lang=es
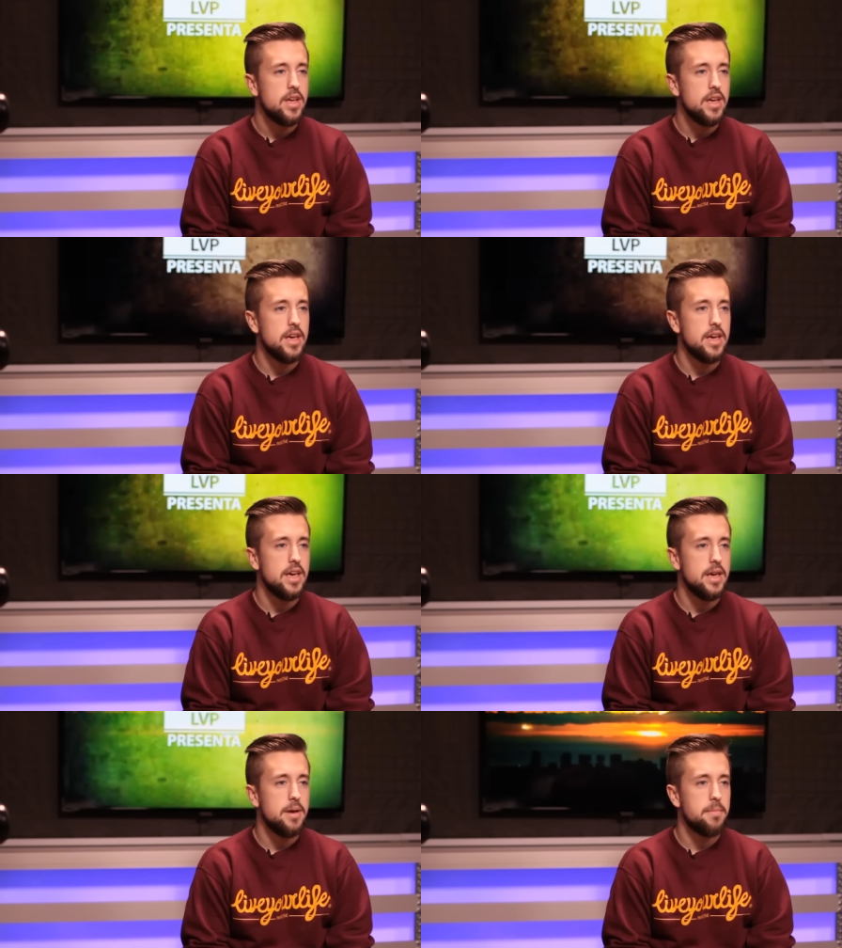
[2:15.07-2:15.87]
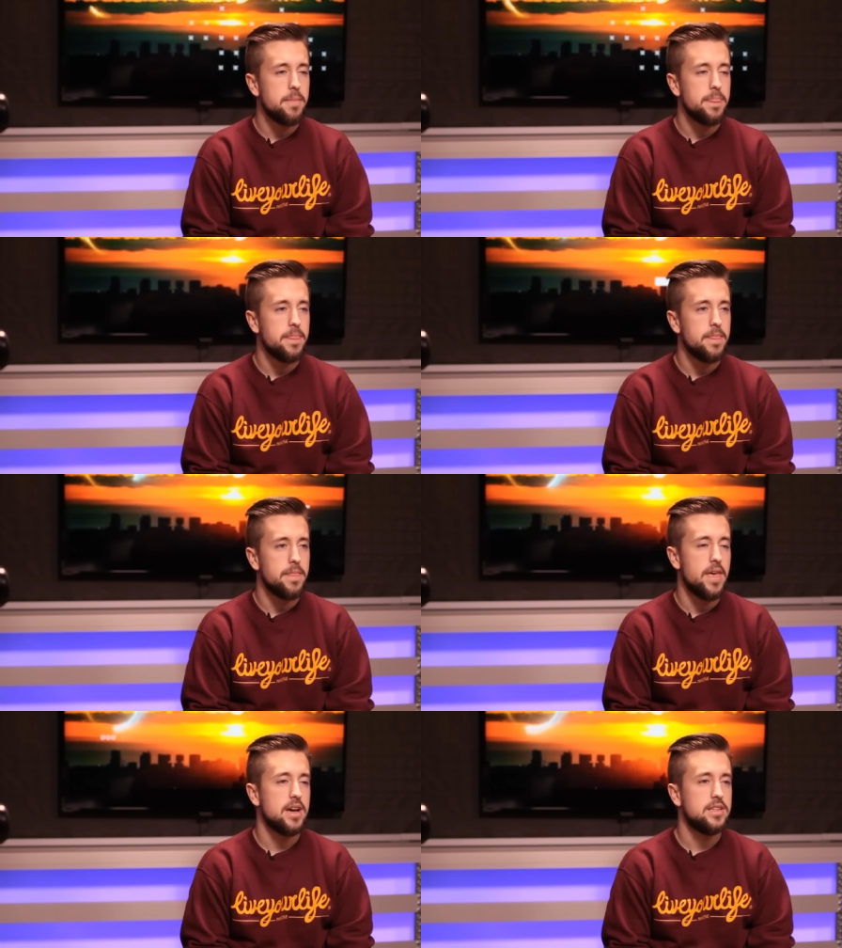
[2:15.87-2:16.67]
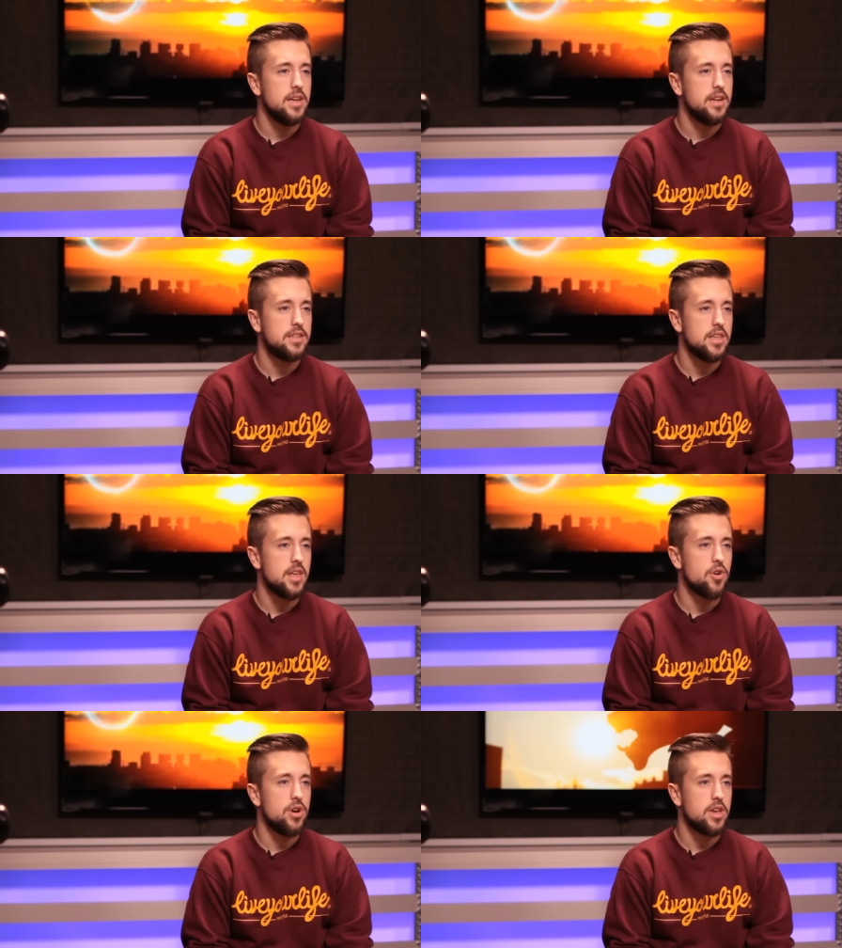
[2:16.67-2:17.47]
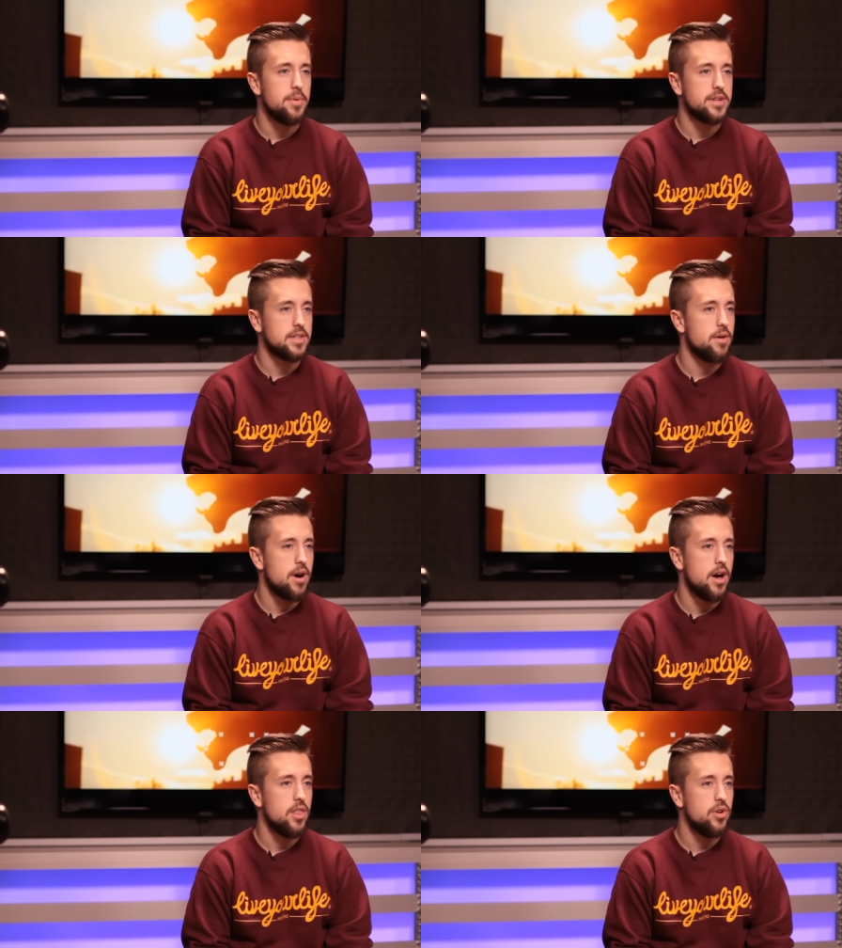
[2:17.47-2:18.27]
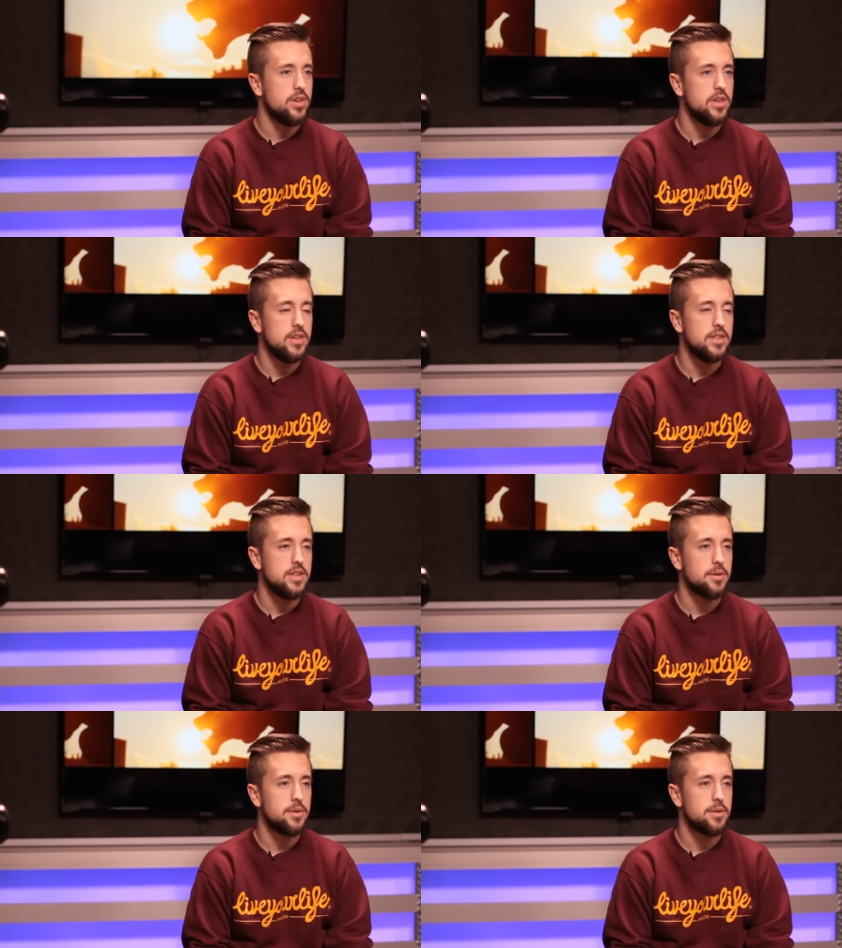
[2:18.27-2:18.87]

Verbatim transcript: eh, de Axel es quizá con el que más he trabajado y, sí que